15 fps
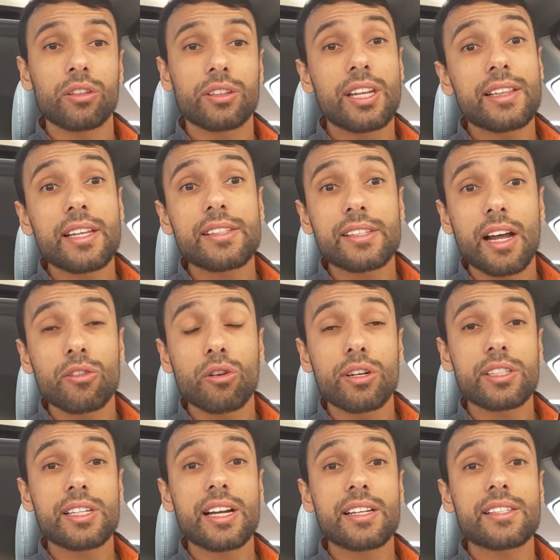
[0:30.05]

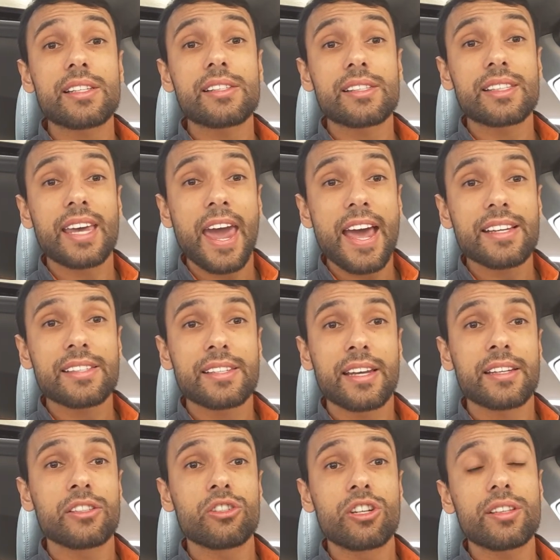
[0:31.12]
detetizadoras elas
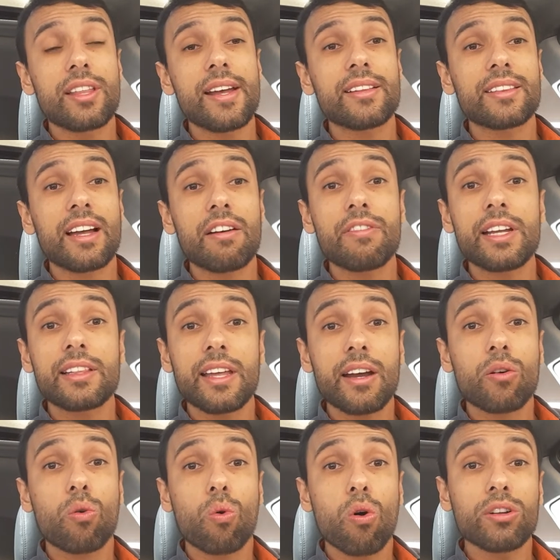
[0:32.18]
esquecem de tentar vender
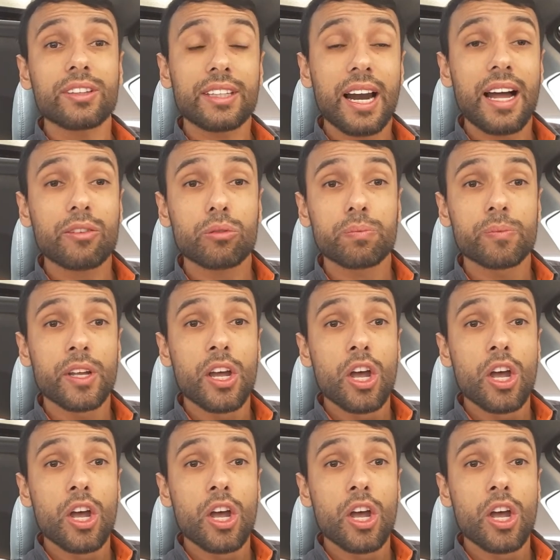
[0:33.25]
contrato.